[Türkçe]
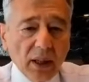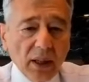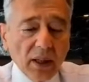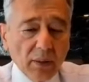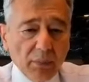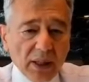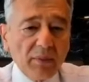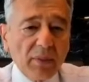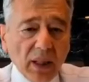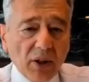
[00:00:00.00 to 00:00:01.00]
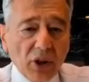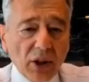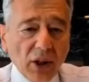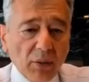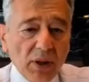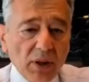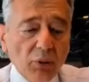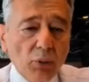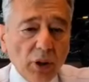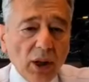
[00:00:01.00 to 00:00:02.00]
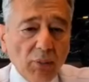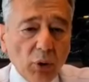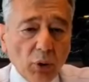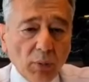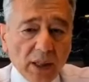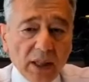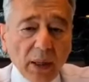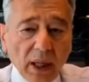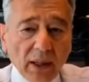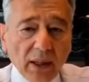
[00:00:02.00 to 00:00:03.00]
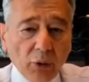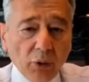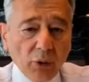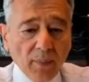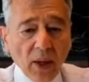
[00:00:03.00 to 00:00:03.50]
e, bizim de aşılarımızın gündemde olması bekleniyor.